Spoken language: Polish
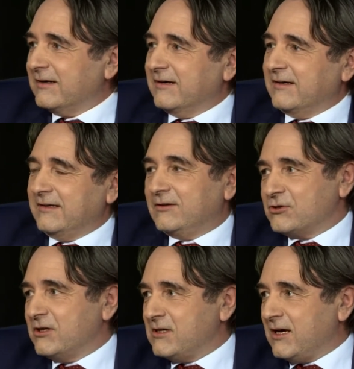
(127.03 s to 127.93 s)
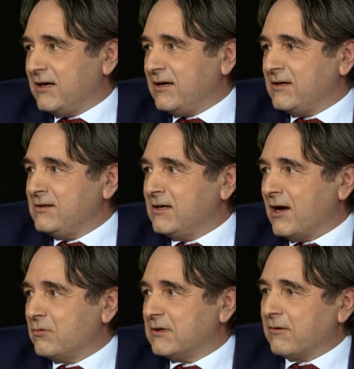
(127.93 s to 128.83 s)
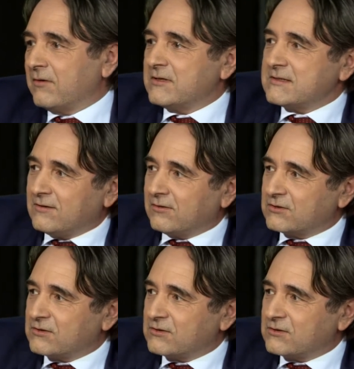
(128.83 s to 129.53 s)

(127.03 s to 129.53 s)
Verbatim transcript: E, i to się nie, nie udało, więc no,